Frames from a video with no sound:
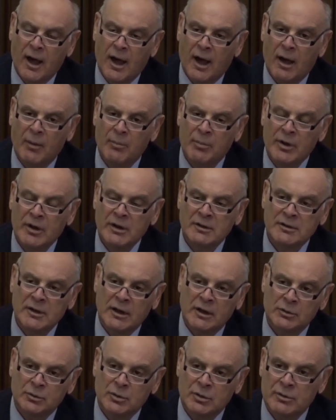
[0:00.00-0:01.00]
Объекты,
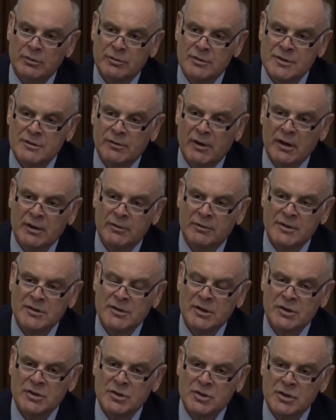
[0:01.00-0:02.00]
которые вызывали
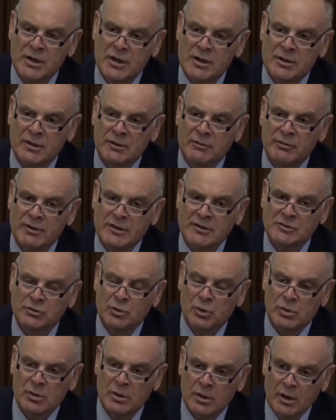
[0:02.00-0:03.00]
восхищение,
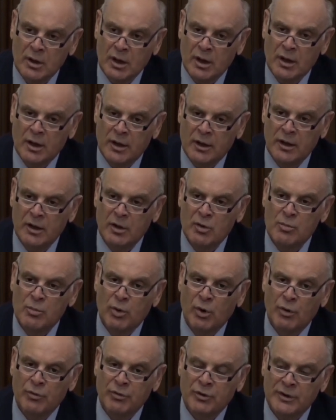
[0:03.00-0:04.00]
восторг и
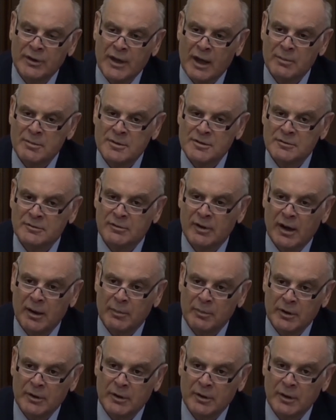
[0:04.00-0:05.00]
любовь к нам с
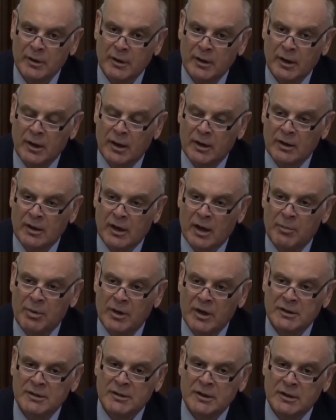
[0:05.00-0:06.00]
вами. И
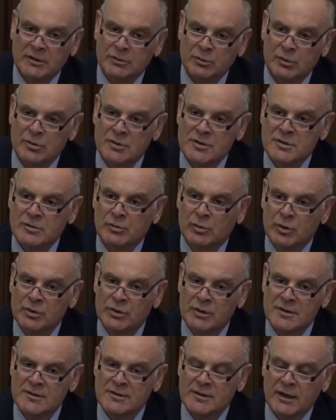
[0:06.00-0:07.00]
объекты, которые
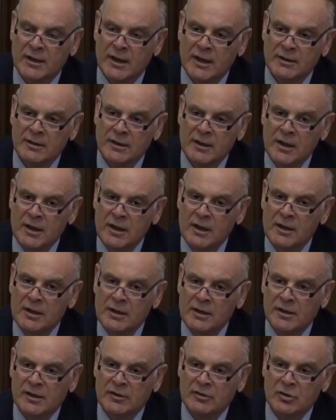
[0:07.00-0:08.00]
сегодня стоят
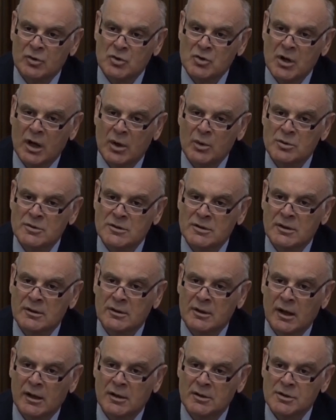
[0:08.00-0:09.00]
и разрушаются
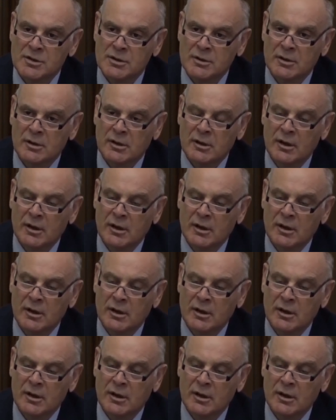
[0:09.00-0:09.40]
дальше.